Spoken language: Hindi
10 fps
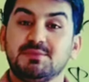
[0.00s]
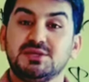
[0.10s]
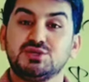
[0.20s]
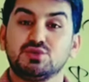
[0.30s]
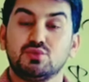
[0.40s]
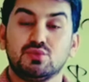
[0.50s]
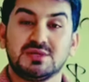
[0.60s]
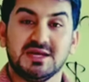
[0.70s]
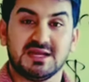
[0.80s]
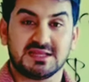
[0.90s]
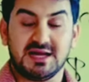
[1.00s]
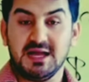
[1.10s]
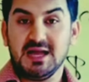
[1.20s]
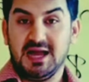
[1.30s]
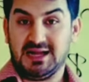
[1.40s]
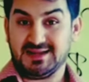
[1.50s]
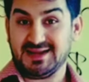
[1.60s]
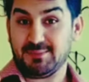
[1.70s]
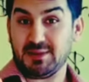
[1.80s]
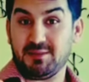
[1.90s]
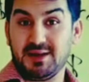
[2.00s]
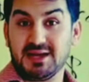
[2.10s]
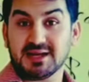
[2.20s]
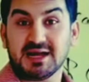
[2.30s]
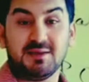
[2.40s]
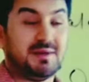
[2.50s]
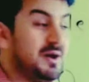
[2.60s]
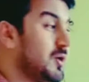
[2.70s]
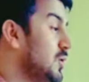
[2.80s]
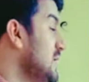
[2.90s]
ने शुरू किया था अगर आप अमेरिका में हो